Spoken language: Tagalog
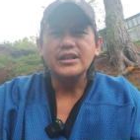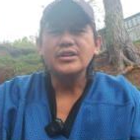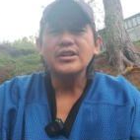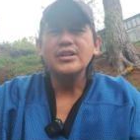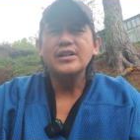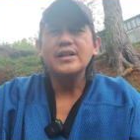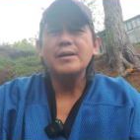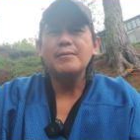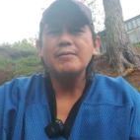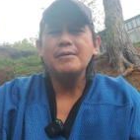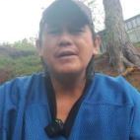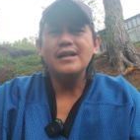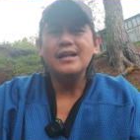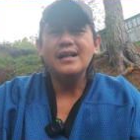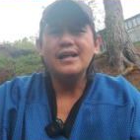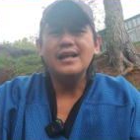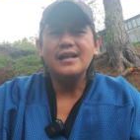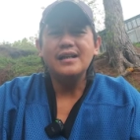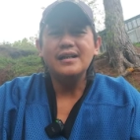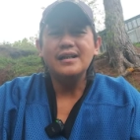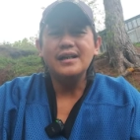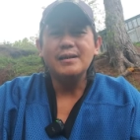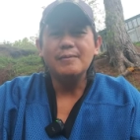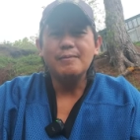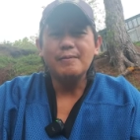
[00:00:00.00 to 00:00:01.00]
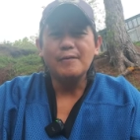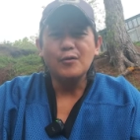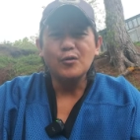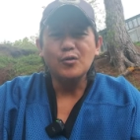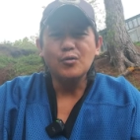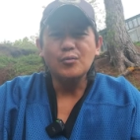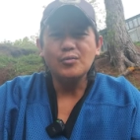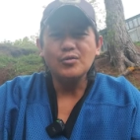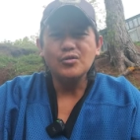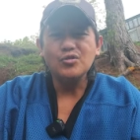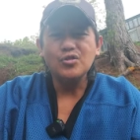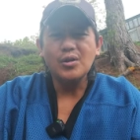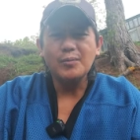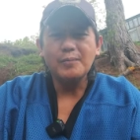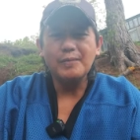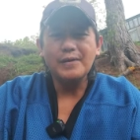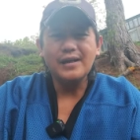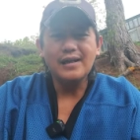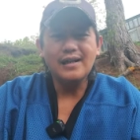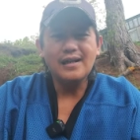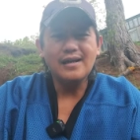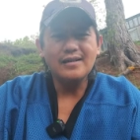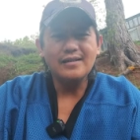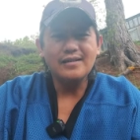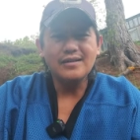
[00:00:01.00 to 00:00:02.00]
ited na payla nga ipulubos eh, na
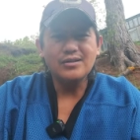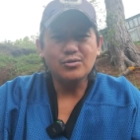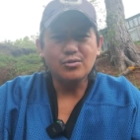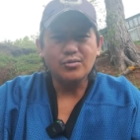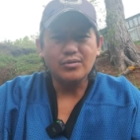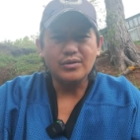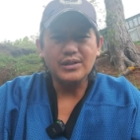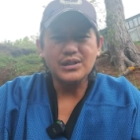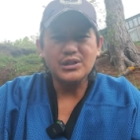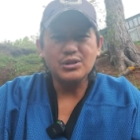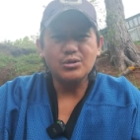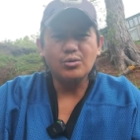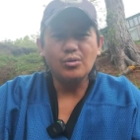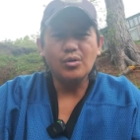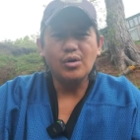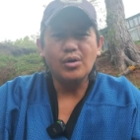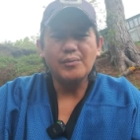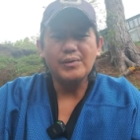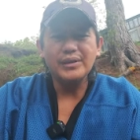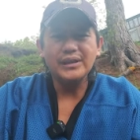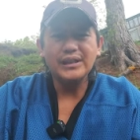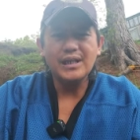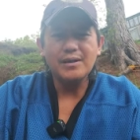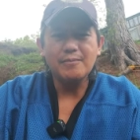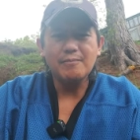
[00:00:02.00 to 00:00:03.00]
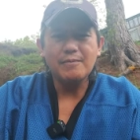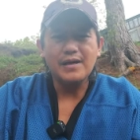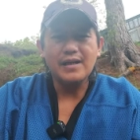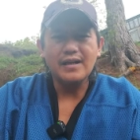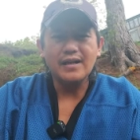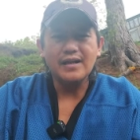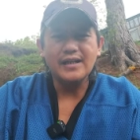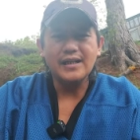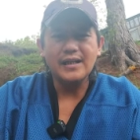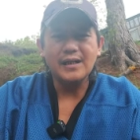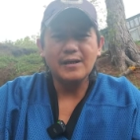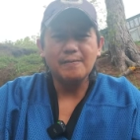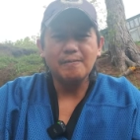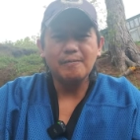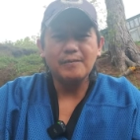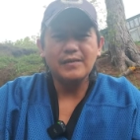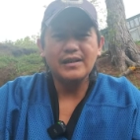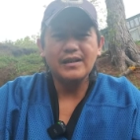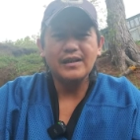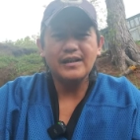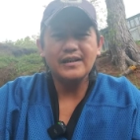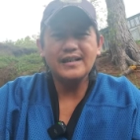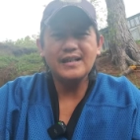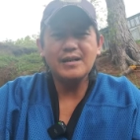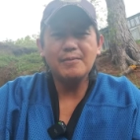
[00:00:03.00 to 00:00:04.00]
payla nga Hesus Kristo nga matay para kanya
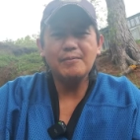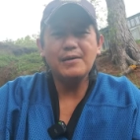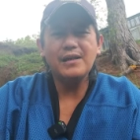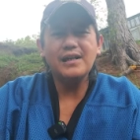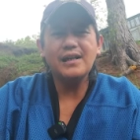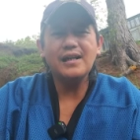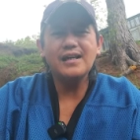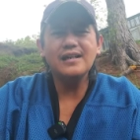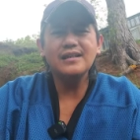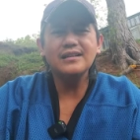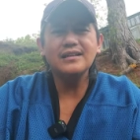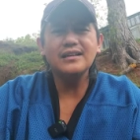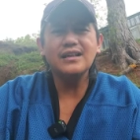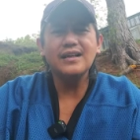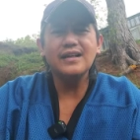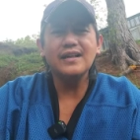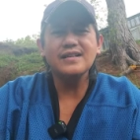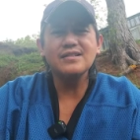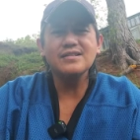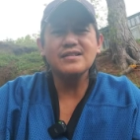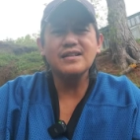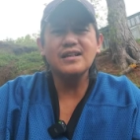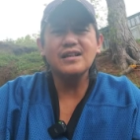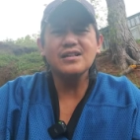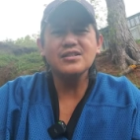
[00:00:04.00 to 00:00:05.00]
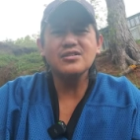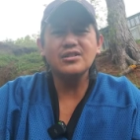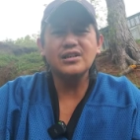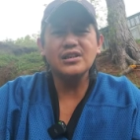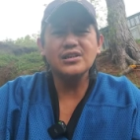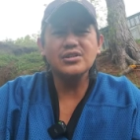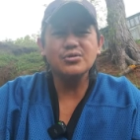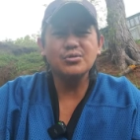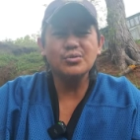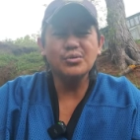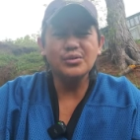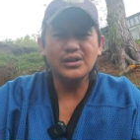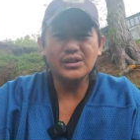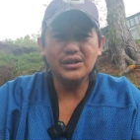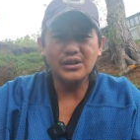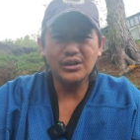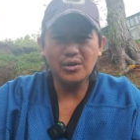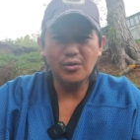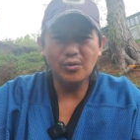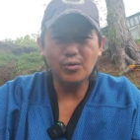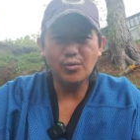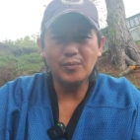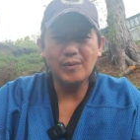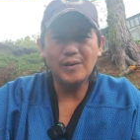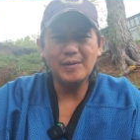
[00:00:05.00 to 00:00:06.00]
anya payla ti ilas ilaslastog
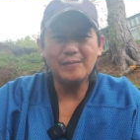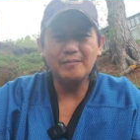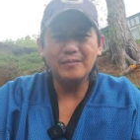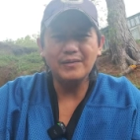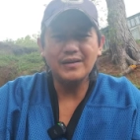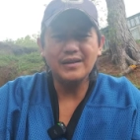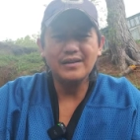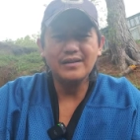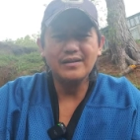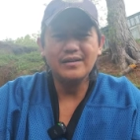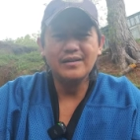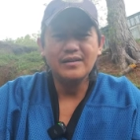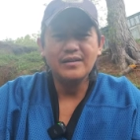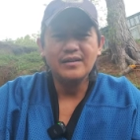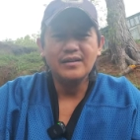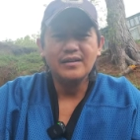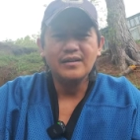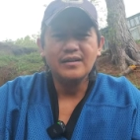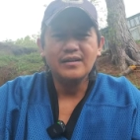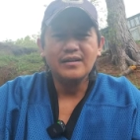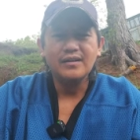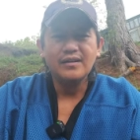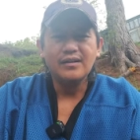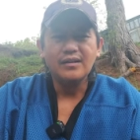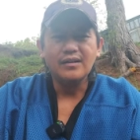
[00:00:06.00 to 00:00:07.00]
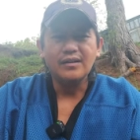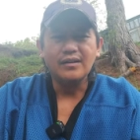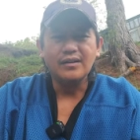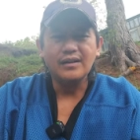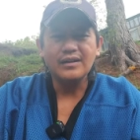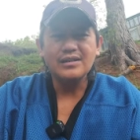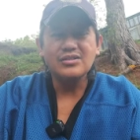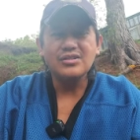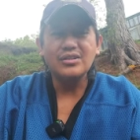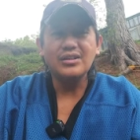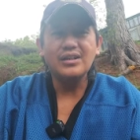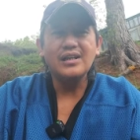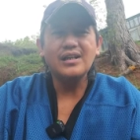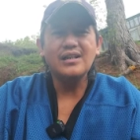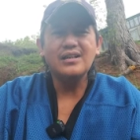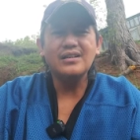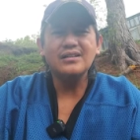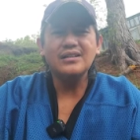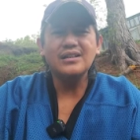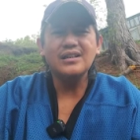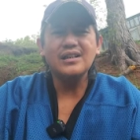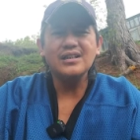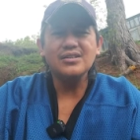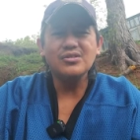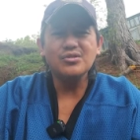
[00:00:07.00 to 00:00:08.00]
iti rupam nga siga
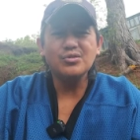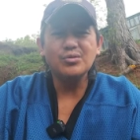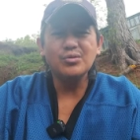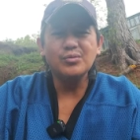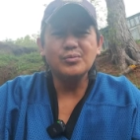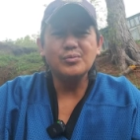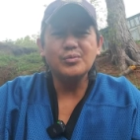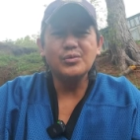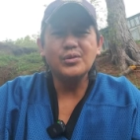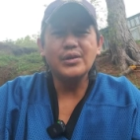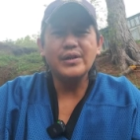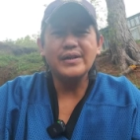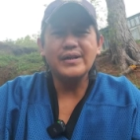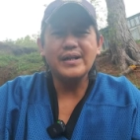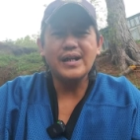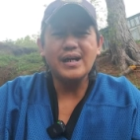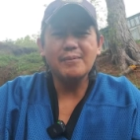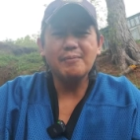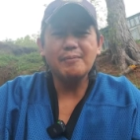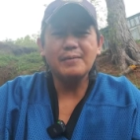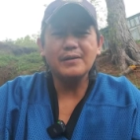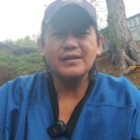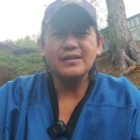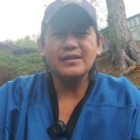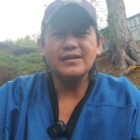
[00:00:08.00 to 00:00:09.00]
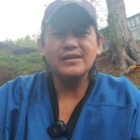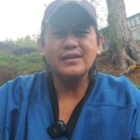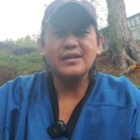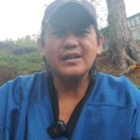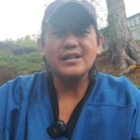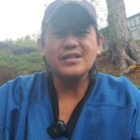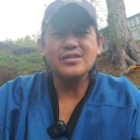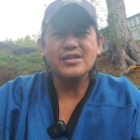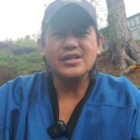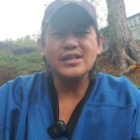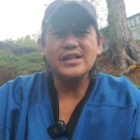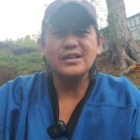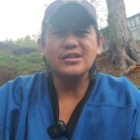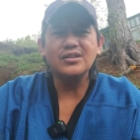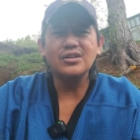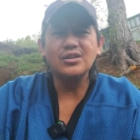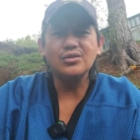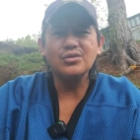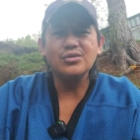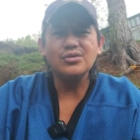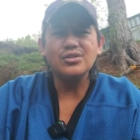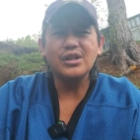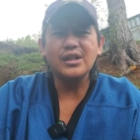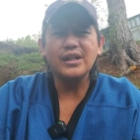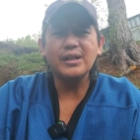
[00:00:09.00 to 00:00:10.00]
kat ilastog mo nga dapat kat nasaya ti
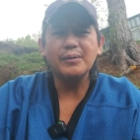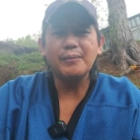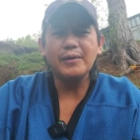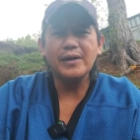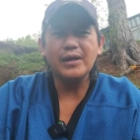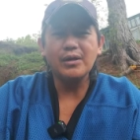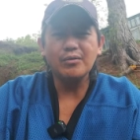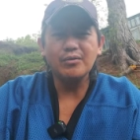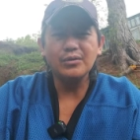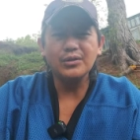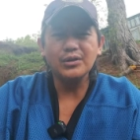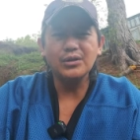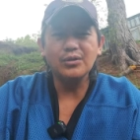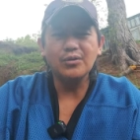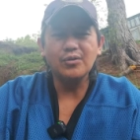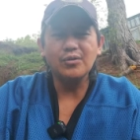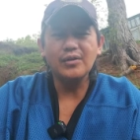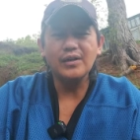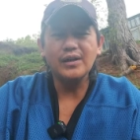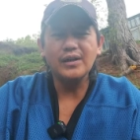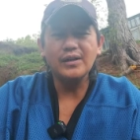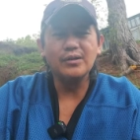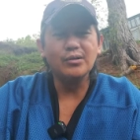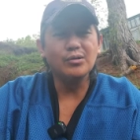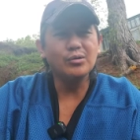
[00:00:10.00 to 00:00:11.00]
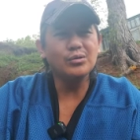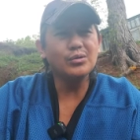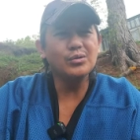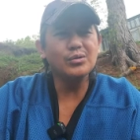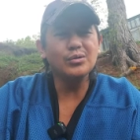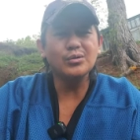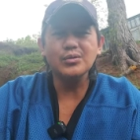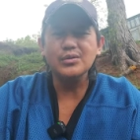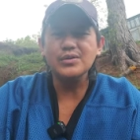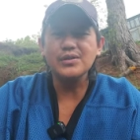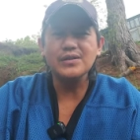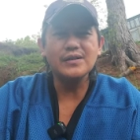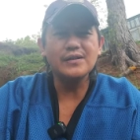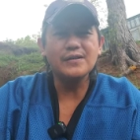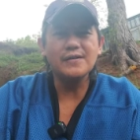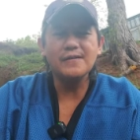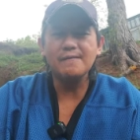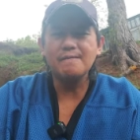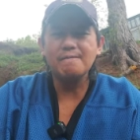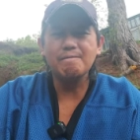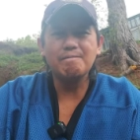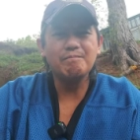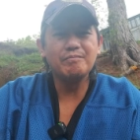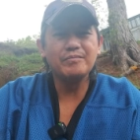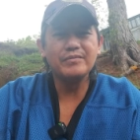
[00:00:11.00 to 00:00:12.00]
Dios iti panagkontrol na
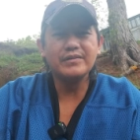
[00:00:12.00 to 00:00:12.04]
nututusan